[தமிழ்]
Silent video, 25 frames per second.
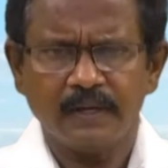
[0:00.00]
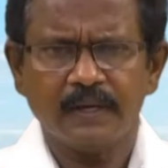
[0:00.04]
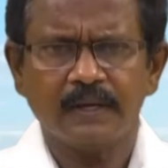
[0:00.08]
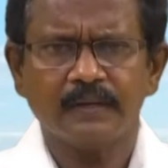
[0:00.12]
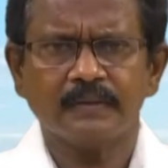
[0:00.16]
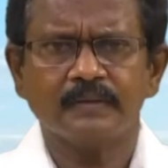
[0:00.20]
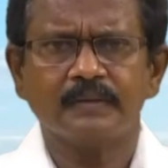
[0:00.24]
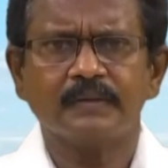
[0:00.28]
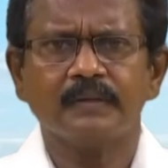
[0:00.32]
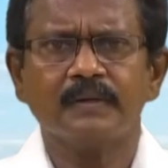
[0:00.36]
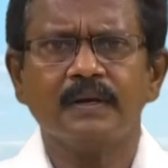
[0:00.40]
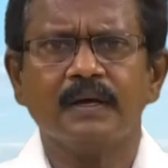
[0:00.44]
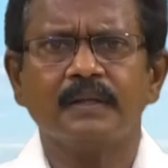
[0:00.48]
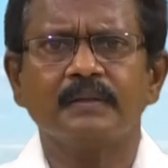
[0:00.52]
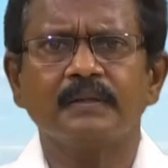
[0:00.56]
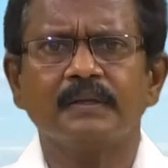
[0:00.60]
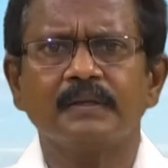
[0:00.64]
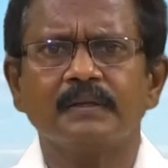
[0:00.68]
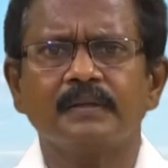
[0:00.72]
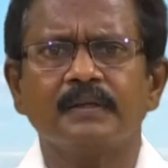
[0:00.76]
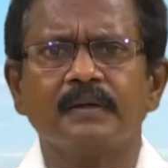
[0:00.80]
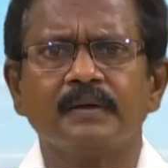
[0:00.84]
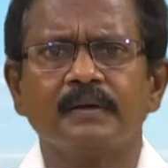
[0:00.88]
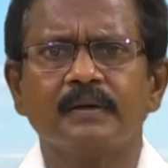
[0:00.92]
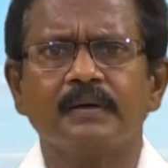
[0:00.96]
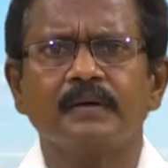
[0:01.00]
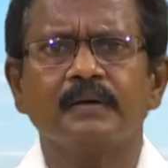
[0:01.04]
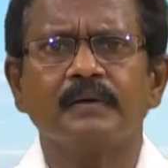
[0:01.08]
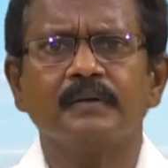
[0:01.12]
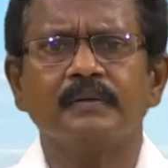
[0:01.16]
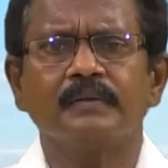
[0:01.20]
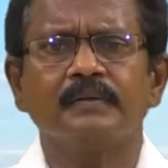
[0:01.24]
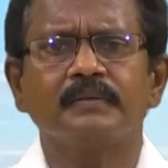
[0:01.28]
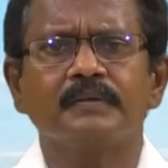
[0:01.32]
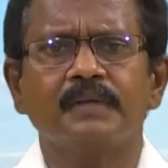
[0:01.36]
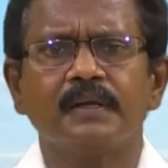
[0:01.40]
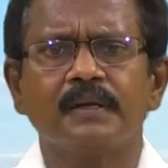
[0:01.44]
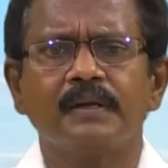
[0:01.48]
நேரத்துக்கும் அந்தந்த
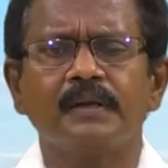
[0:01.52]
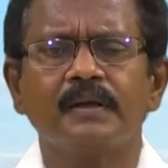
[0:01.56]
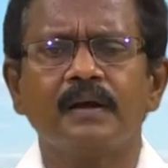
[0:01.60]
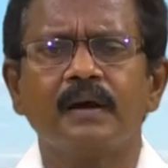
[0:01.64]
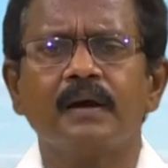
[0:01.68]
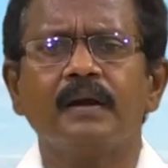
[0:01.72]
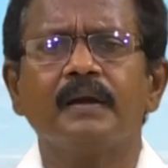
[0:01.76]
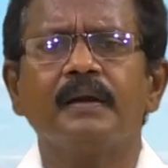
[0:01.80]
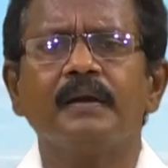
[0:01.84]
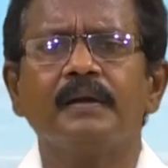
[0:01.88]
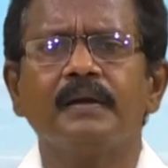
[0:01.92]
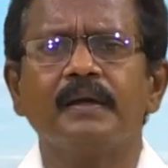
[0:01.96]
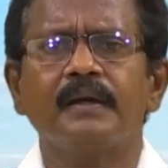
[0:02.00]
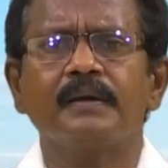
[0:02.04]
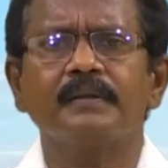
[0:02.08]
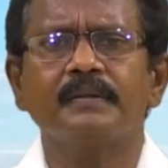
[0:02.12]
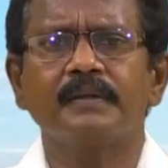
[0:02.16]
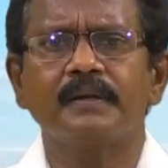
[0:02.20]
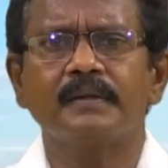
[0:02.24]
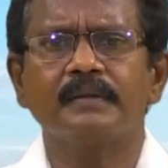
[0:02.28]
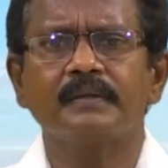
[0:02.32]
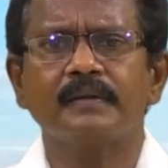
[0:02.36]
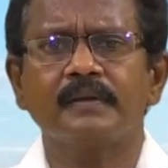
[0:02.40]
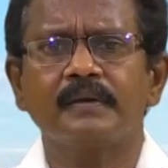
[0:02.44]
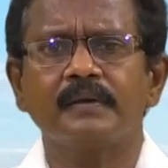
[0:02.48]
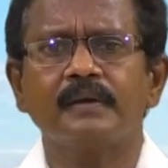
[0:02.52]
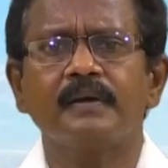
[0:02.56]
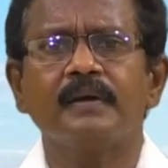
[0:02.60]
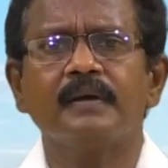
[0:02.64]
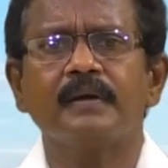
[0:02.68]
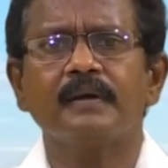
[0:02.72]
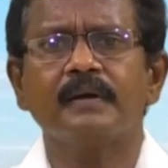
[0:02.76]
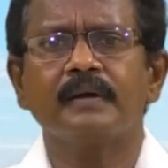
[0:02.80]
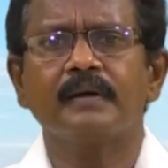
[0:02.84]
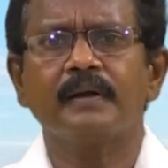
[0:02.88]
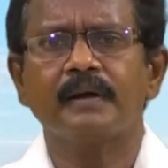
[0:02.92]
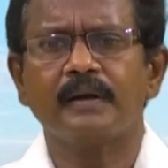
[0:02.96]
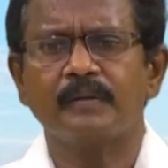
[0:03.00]
சரியான நேரத்தில் சரியான
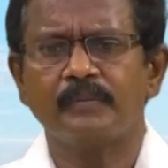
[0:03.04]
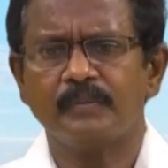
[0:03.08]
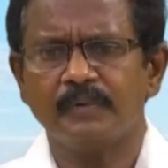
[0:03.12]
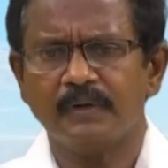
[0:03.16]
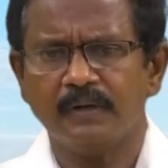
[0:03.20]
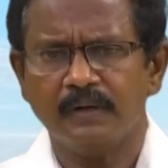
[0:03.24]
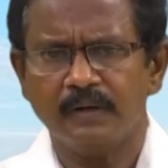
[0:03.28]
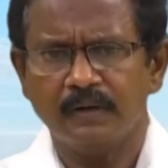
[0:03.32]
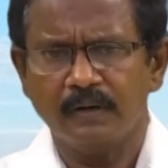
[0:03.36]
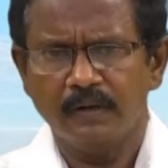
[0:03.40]
கடமை